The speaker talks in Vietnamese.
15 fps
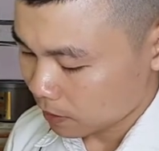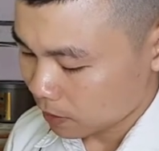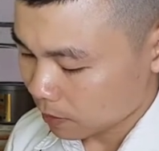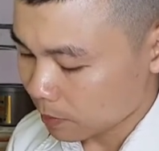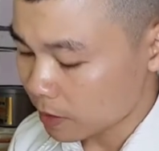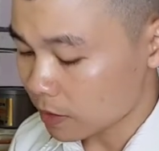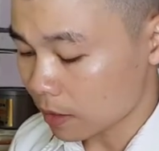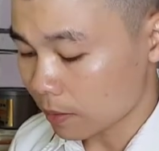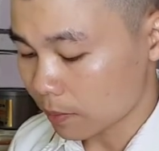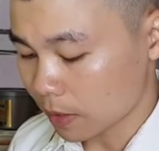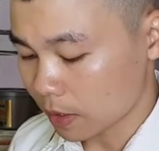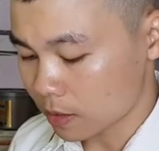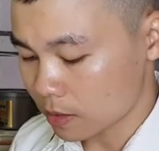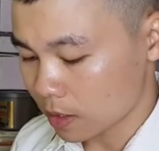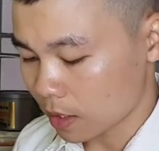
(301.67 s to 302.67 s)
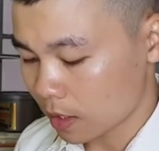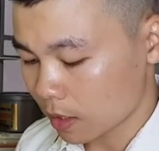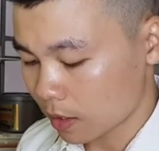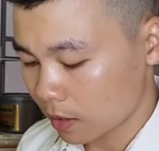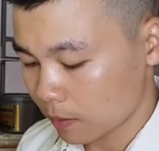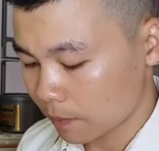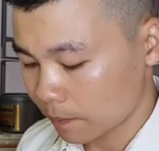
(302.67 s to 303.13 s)
thì bây giờ mình
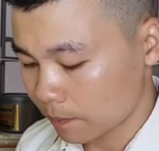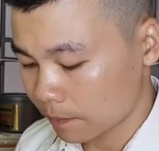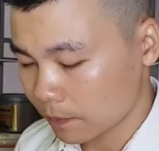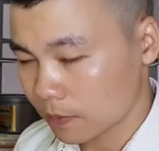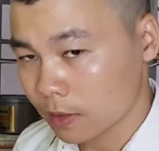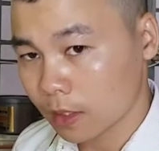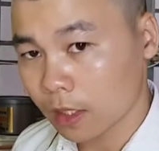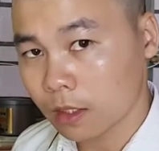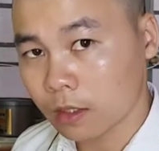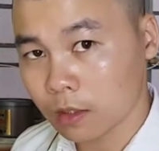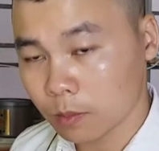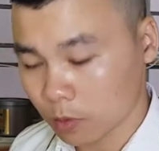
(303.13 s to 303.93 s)
sẽ test thử